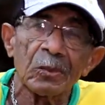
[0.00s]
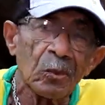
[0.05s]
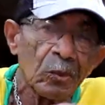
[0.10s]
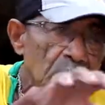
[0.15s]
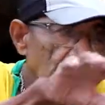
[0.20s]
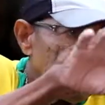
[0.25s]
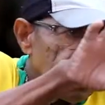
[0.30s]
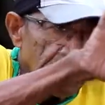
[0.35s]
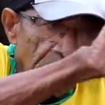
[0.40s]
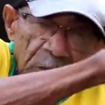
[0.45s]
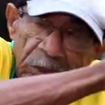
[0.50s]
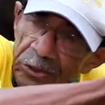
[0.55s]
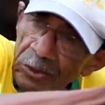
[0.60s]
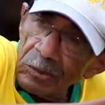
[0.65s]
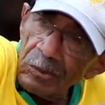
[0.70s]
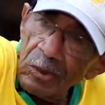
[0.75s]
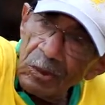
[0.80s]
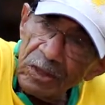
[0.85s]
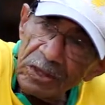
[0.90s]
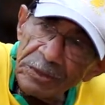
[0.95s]
todos os bois
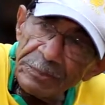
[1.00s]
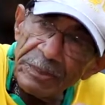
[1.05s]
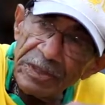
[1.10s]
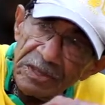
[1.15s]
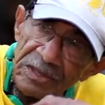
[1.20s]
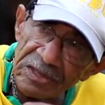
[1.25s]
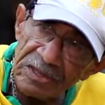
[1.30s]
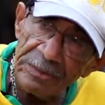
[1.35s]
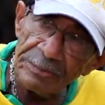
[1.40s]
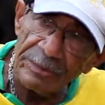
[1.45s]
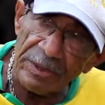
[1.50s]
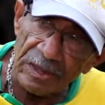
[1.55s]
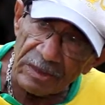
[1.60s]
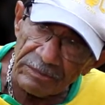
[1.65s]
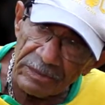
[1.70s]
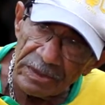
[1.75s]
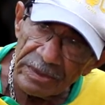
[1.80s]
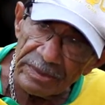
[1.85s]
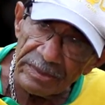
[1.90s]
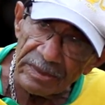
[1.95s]
seu Lourenço
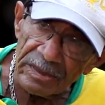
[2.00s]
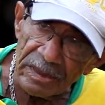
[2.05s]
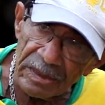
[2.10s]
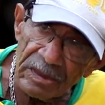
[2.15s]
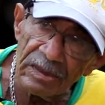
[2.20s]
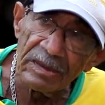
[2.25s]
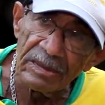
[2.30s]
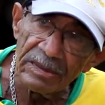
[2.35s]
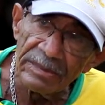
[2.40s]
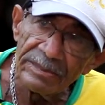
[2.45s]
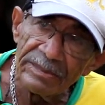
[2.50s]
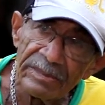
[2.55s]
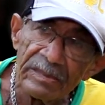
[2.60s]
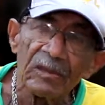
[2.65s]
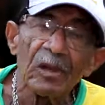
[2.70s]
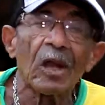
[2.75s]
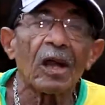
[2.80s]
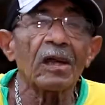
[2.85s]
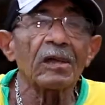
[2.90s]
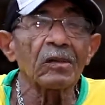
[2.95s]
participava, tá né?
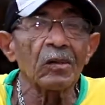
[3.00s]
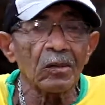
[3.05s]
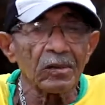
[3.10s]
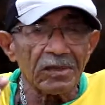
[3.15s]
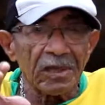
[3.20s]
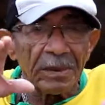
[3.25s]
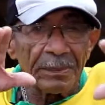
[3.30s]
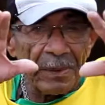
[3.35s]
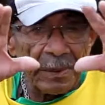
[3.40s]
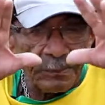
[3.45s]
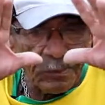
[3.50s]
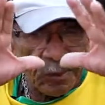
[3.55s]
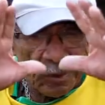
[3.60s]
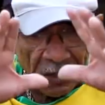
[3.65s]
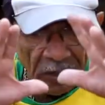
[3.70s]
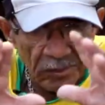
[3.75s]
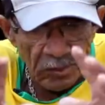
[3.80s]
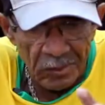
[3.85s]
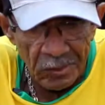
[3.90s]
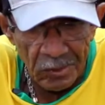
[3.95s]
Aí nós ia para a
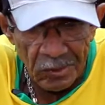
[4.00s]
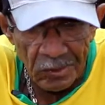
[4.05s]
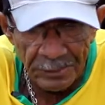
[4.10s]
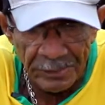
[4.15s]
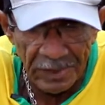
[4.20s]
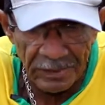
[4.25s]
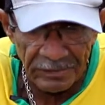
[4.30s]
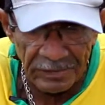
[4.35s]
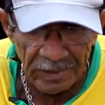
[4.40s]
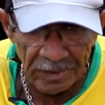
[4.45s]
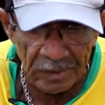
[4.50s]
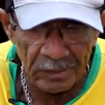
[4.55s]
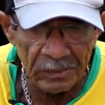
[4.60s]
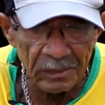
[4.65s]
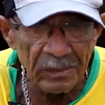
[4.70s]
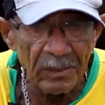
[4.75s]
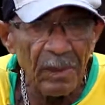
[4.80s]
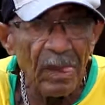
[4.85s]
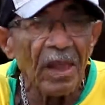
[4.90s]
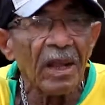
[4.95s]
porta de seu João
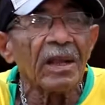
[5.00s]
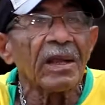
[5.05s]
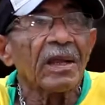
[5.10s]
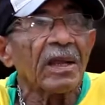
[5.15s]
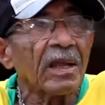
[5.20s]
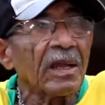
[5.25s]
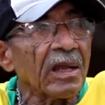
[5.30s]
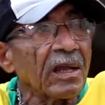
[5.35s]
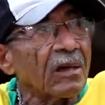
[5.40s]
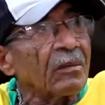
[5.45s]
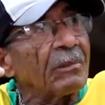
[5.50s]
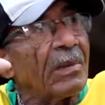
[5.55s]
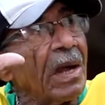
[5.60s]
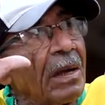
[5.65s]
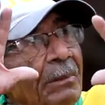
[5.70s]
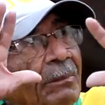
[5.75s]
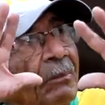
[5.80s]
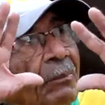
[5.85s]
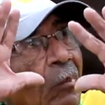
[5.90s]
Pavão, era uma